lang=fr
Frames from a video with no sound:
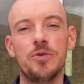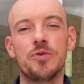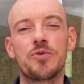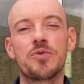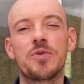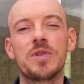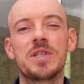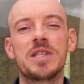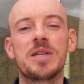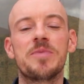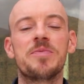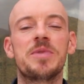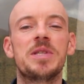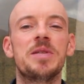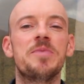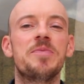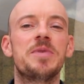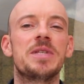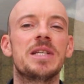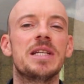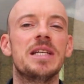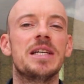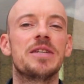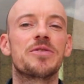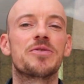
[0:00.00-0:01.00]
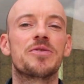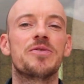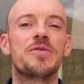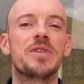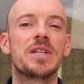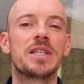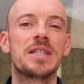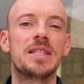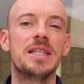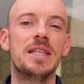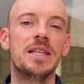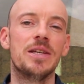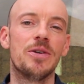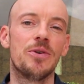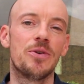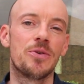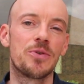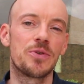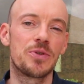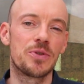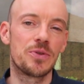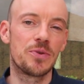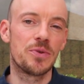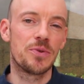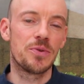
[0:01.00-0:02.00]
Le troisième type, c'est l'introverti
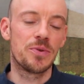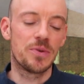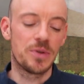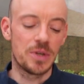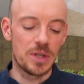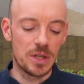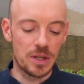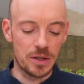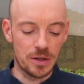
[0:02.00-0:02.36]
anxieux.